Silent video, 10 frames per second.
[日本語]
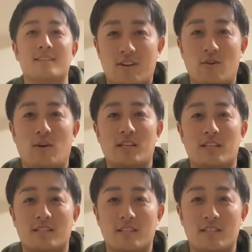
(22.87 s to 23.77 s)
今日はで
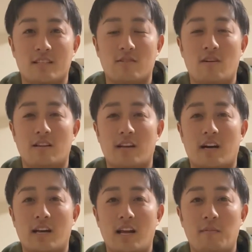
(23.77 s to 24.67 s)
すね、実は
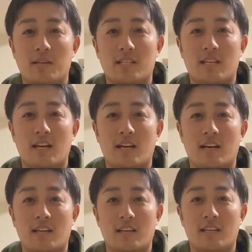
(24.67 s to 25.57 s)
流山市大会
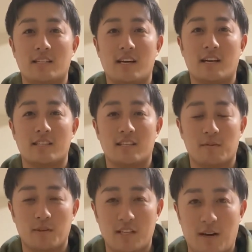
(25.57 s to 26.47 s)
に参加してき
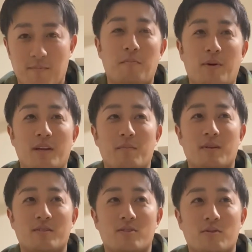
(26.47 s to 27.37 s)
ました。やっぱり今
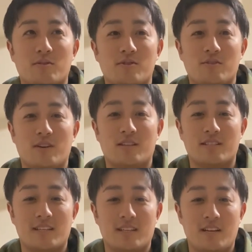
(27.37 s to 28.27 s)
の小中学
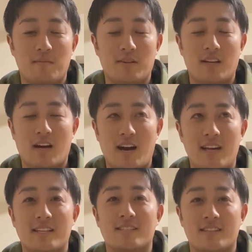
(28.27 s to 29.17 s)
生ってレベル高い
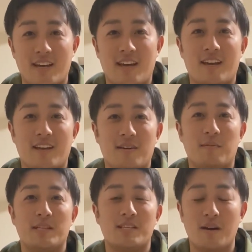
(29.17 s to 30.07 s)
ですね。
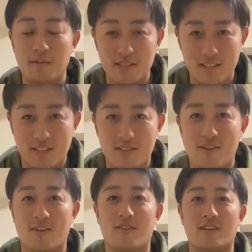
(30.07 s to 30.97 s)
めちゃめちゃ強
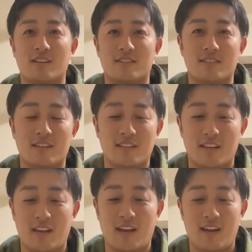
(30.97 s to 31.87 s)
い子がたくさんい
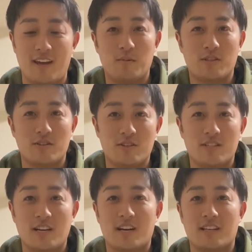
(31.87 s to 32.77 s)
て、面白い
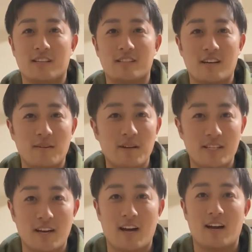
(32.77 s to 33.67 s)
試合がたくさんありまし
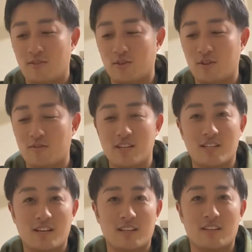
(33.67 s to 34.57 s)
た。本当に嬉し
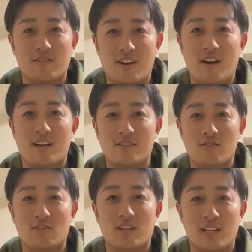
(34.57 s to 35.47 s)
かったのが、その
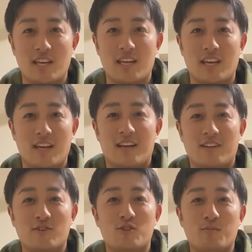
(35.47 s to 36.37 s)
時に、
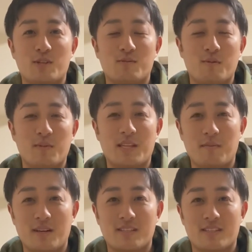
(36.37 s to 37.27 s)
YouTube いつも見て
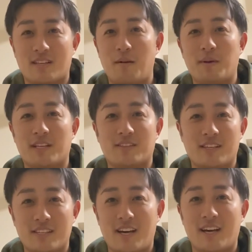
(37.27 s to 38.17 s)
ます。頑張ってくだ
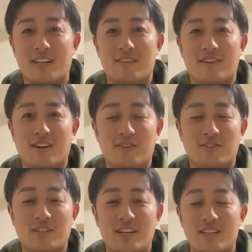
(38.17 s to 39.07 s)
さい。とか、国
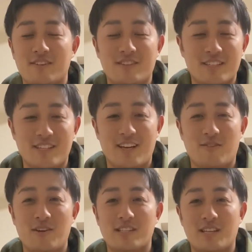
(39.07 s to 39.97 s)
体出るんですね。
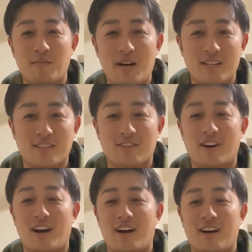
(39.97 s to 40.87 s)
応援してます。と
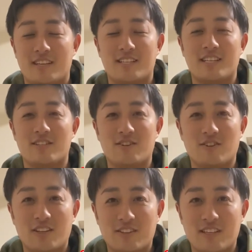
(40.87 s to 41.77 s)
か、写真一緒に撮っ
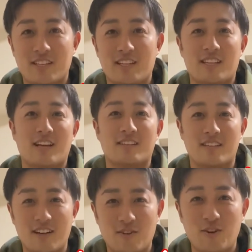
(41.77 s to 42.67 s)
てくださいってたく
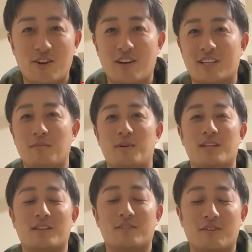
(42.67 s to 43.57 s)
さん声をかけてもらえ
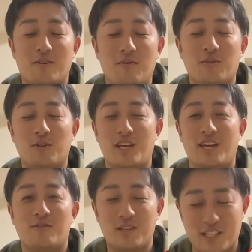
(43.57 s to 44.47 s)
たことが本当に
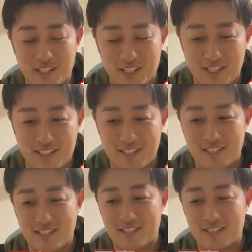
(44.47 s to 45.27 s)
嬉しかったです。